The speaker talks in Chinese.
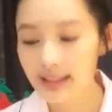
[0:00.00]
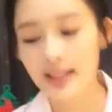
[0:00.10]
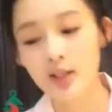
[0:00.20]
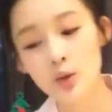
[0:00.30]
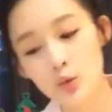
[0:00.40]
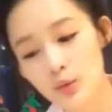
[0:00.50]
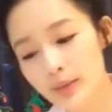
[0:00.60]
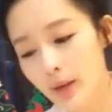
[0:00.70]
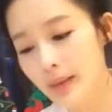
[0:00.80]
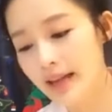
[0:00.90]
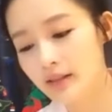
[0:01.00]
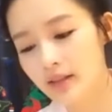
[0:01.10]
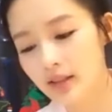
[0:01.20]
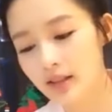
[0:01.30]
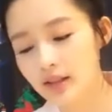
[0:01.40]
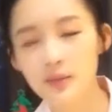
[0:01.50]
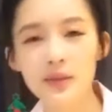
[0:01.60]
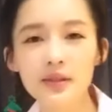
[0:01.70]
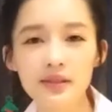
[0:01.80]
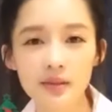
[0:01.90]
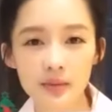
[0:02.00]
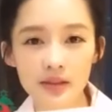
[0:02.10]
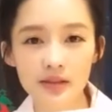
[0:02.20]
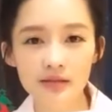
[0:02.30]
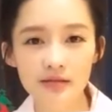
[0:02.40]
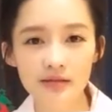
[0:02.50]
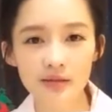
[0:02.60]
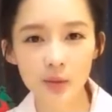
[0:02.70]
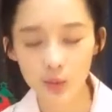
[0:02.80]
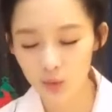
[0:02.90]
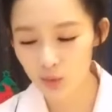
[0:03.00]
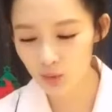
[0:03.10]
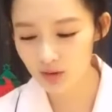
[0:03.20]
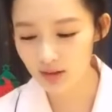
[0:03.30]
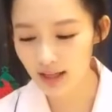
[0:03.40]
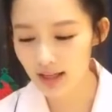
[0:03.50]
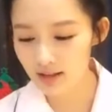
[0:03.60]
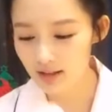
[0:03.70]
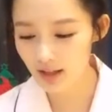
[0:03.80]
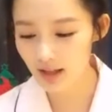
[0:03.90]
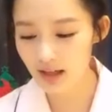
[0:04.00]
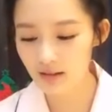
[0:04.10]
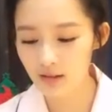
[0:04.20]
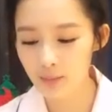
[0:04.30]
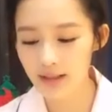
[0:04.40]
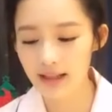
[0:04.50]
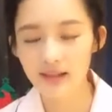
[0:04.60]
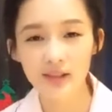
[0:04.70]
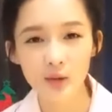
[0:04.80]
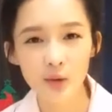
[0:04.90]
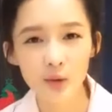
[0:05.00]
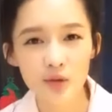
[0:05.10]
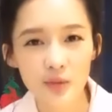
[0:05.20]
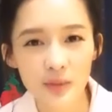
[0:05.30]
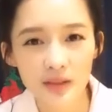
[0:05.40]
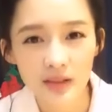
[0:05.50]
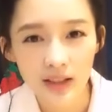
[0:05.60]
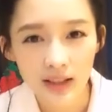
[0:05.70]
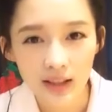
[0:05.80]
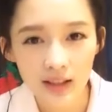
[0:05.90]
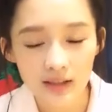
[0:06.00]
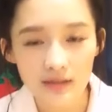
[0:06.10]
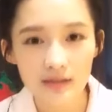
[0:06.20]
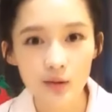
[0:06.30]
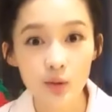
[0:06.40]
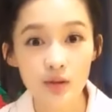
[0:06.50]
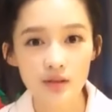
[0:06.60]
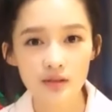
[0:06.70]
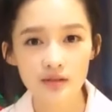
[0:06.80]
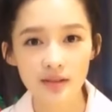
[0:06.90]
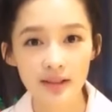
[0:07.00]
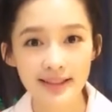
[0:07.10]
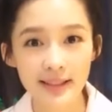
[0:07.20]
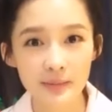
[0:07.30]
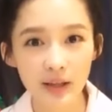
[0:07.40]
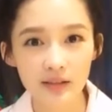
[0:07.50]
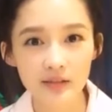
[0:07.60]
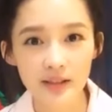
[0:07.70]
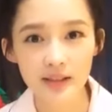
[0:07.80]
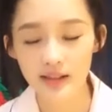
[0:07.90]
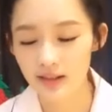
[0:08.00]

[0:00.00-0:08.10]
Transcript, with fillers: 这个也是属于表白的问题，你们你们对我都是太太好了。本来以为会有什么很就是很劲爆